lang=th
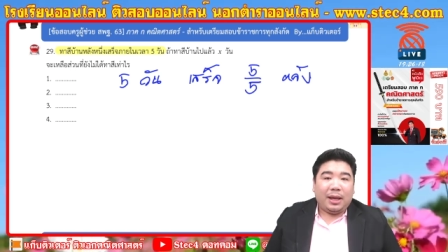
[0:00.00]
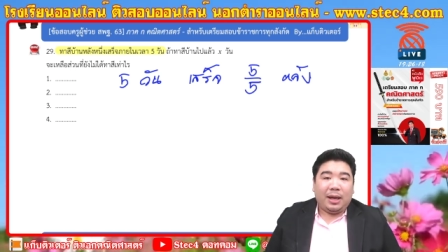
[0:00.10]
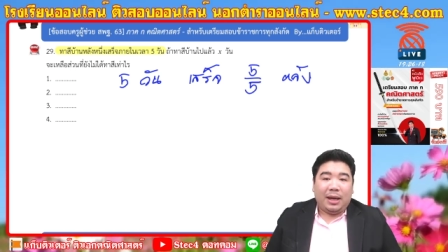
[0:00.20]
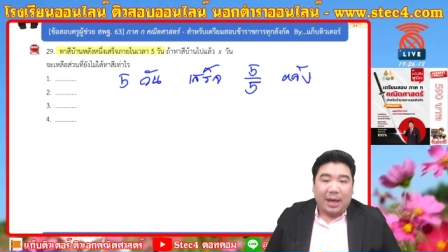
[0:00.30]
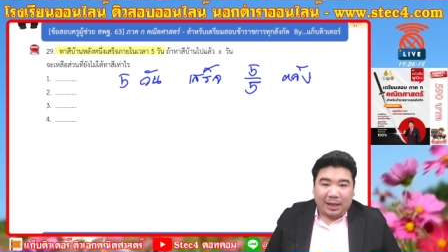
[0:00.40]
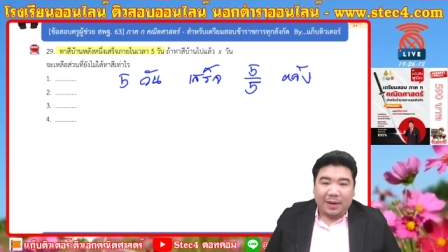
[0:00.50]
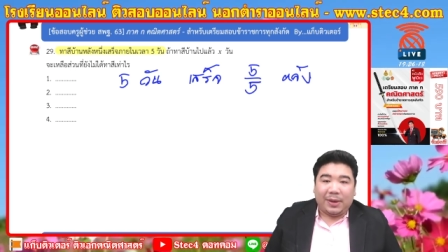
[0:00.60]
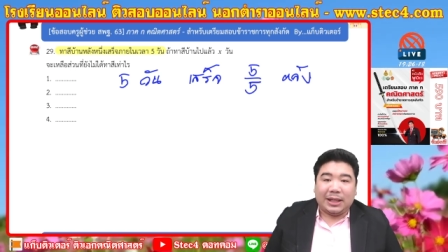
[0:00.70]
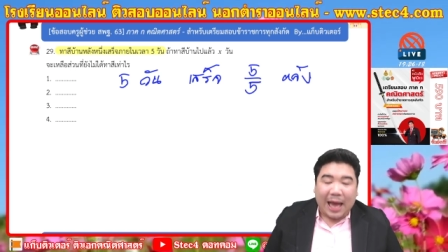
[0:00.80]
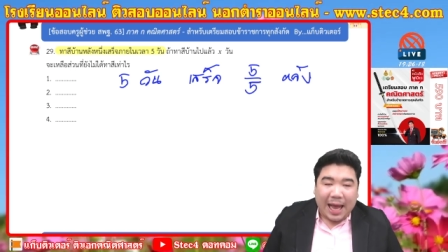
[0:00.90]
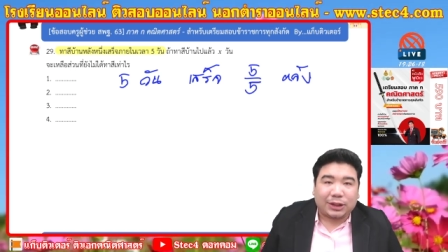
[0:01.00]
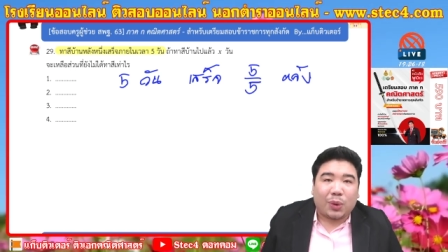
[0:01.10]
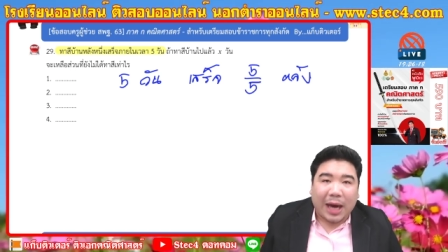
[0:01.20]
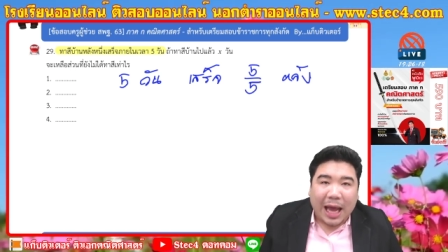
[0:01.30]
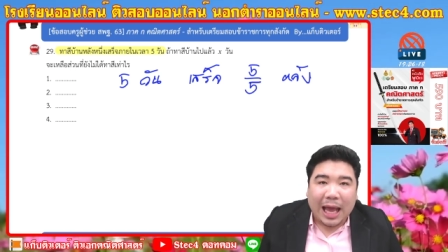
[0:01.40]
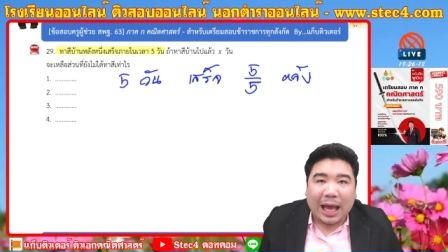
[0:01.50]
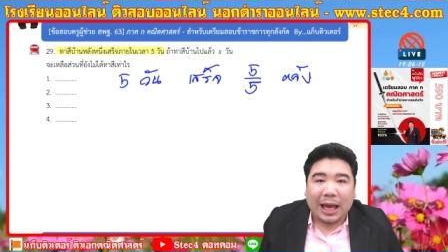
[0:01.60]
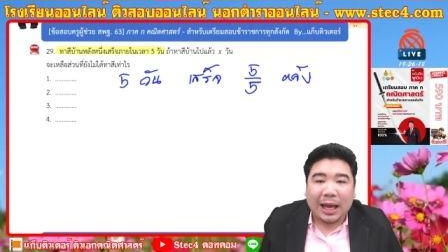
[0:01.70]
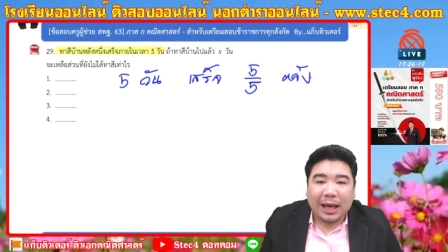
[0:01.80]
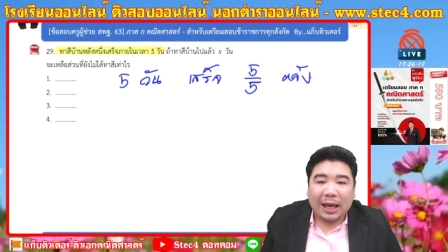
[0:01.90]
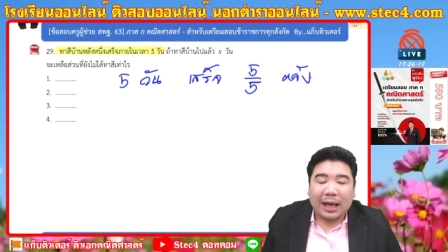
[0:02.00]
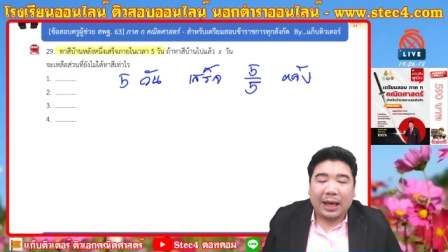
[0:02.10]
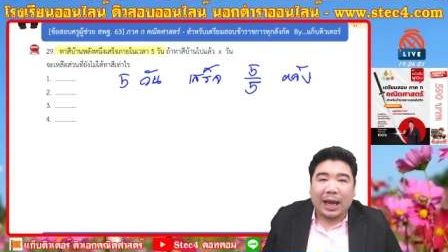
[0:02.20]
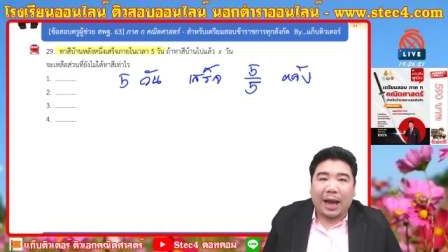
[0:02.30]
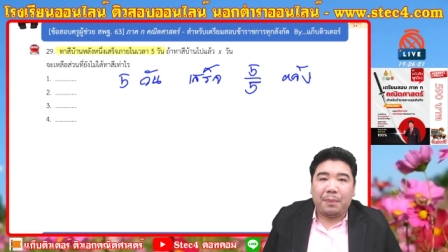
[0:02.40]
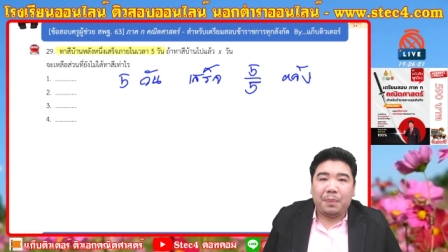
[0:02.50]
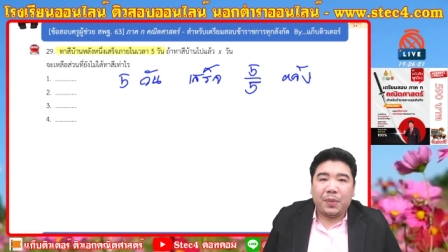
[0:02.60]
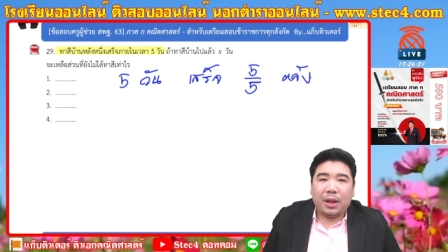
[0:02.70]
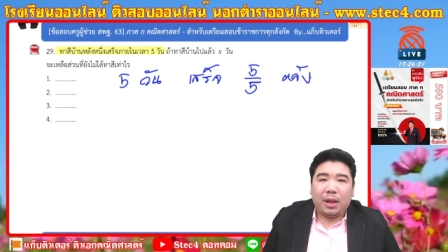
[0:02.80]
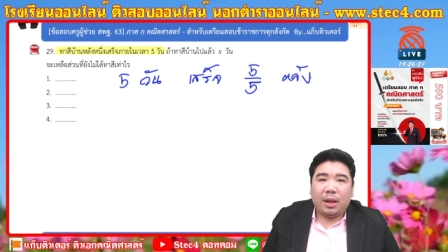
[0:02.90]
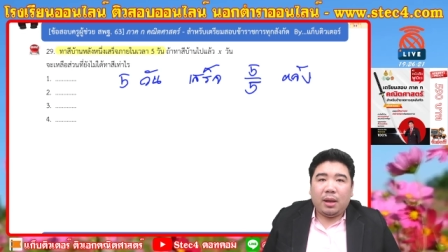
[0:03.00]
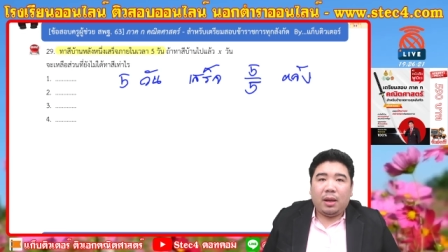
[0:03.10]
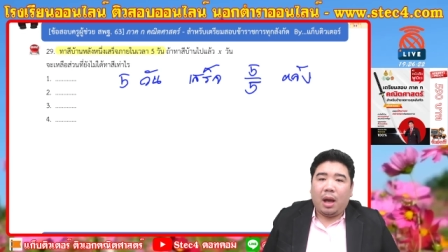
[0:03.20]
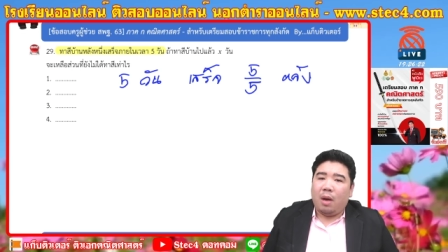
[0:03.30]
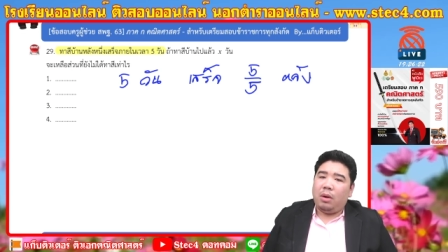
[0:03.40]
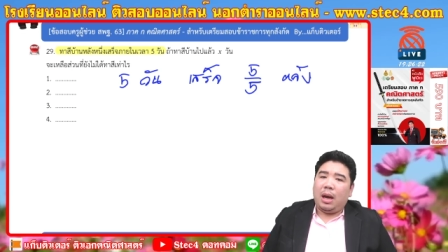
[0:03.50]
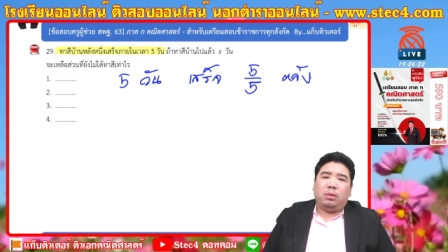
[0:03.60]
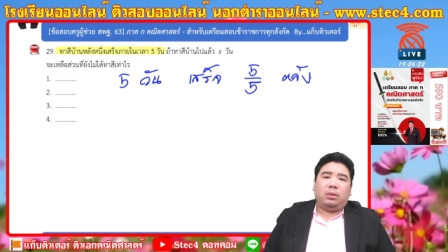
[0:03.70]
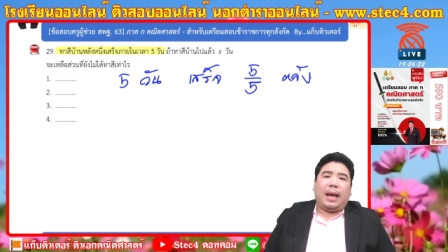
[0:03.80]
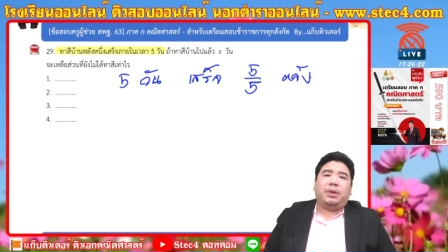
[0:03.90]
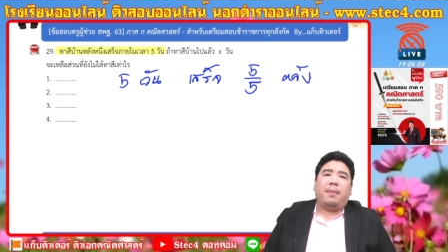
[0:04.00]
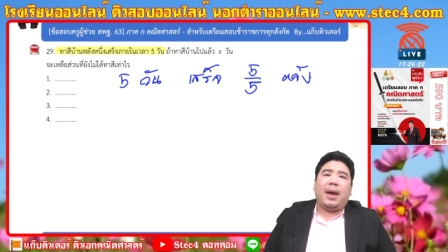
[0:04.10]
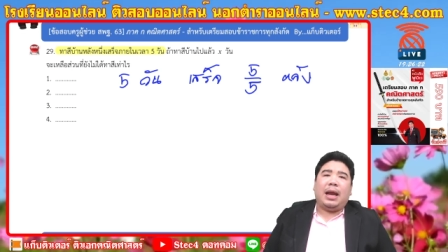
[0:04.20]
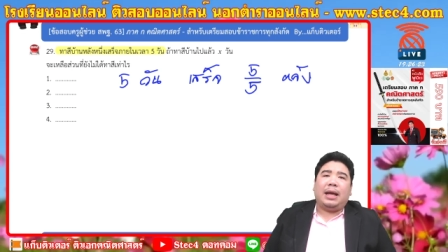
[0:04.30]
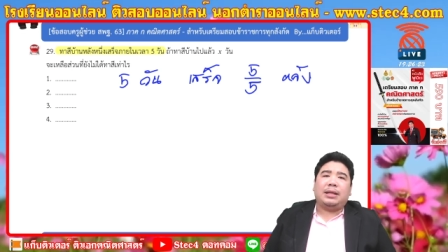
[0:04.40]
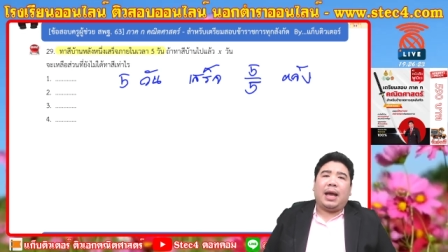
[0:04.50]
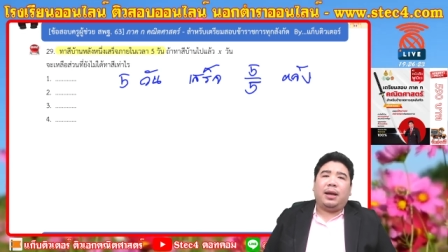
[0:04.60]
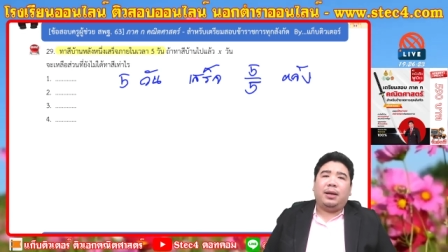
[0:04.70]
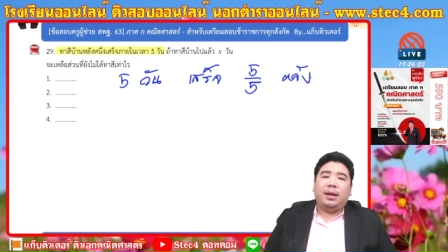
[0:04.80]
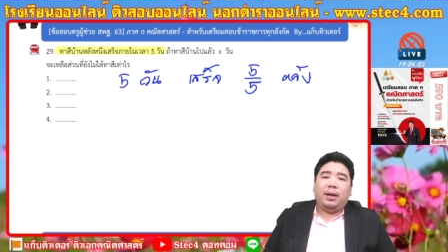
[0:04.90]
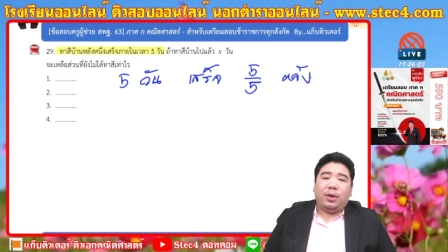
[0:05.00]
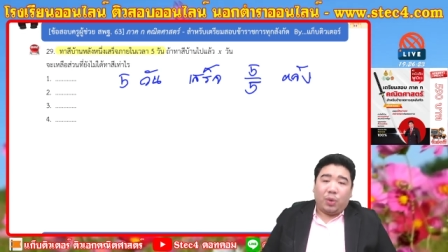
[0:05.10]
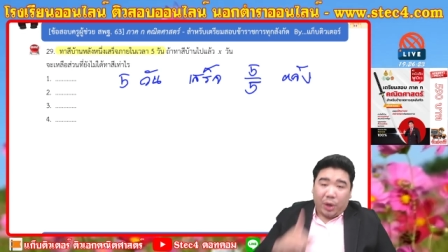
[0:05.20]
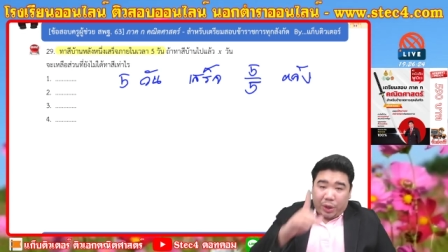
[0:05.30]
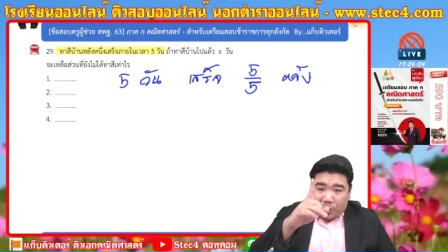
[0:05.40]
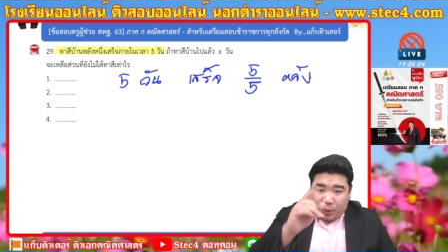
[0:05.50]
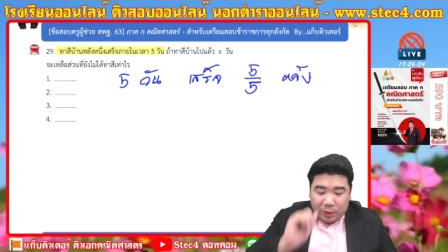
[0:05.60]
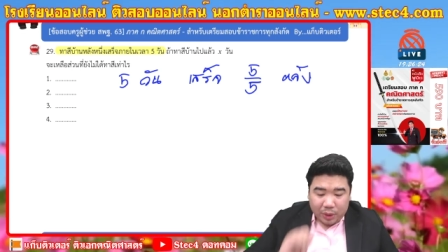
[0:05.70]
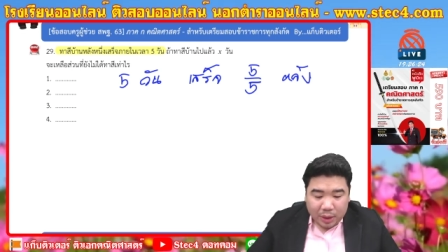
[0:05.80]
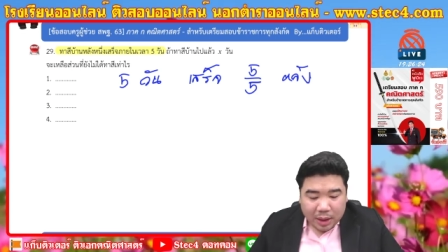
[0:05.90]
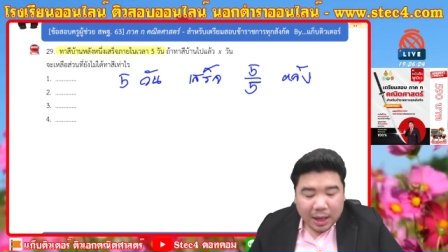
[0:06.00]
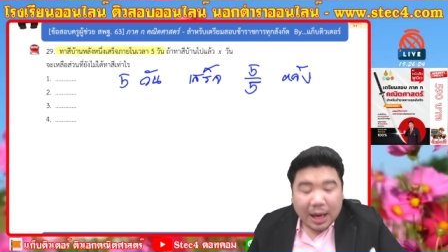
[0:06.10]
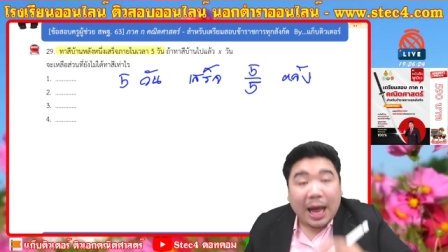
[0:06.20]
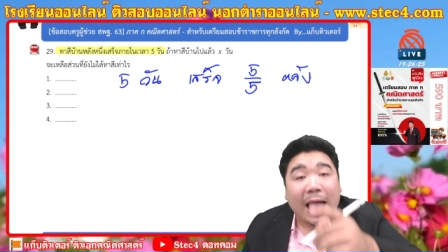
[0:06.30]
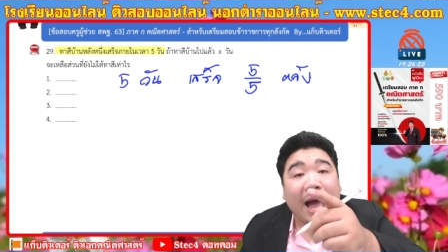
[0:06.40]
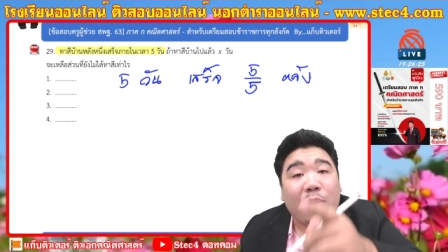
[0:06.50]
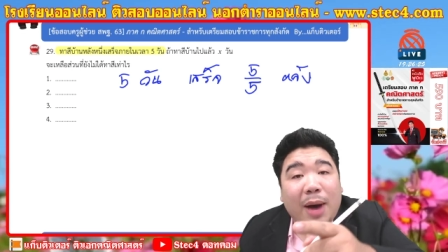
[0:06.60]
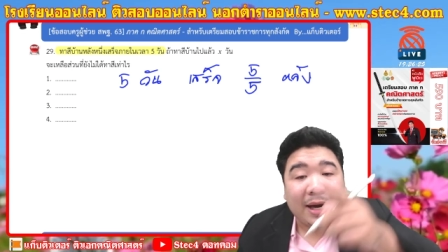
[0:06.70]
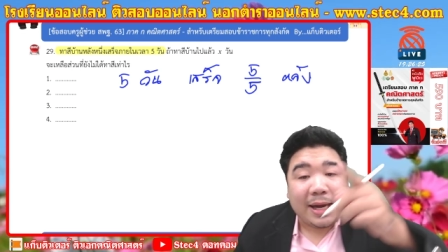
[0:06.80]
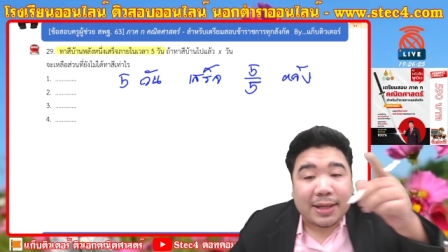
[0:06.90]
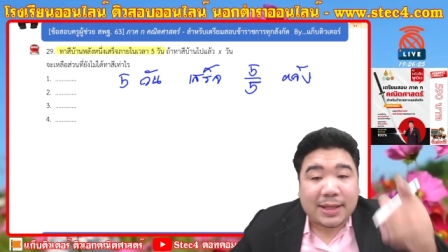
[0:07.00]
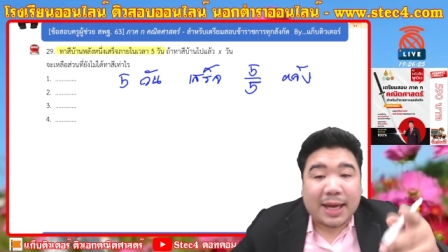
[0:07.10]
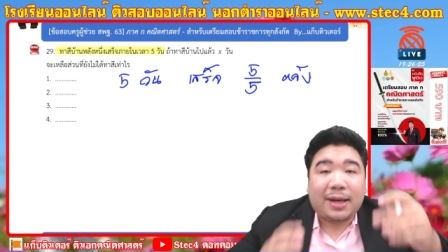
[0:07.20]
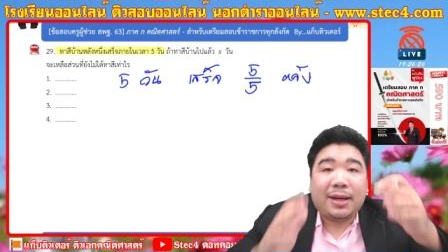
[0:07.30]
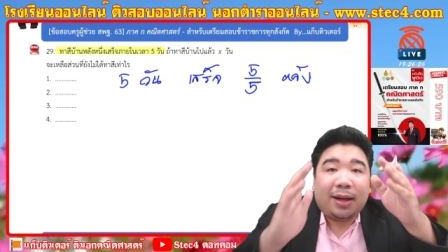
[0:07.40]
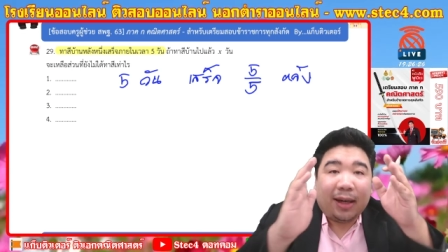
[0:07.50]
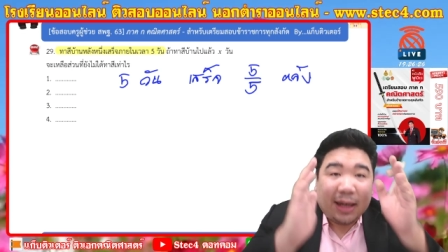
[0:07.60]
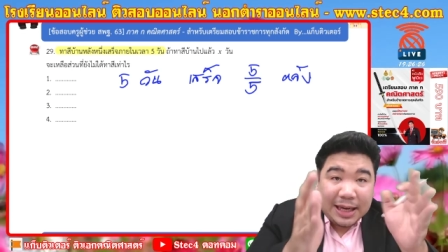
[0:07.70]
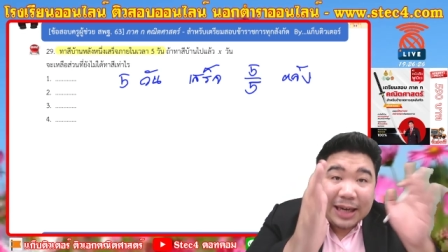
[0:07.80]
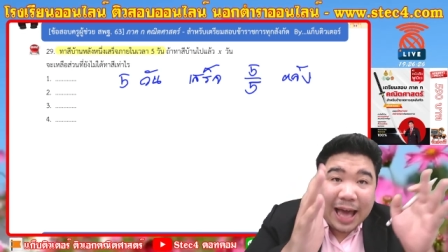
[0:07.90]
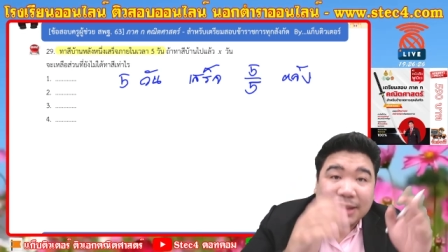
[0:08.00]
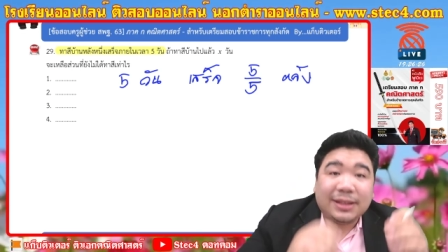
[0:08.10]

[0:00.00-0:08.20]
หนึ่งเนี่ยมันคือห้าส่วนห้านะครับเอา้าแล้วทำทำไมล่ะอาจารย์ ทุกคนดูห้าวันเนี่ยเสร็จหนึ่งหลังคือ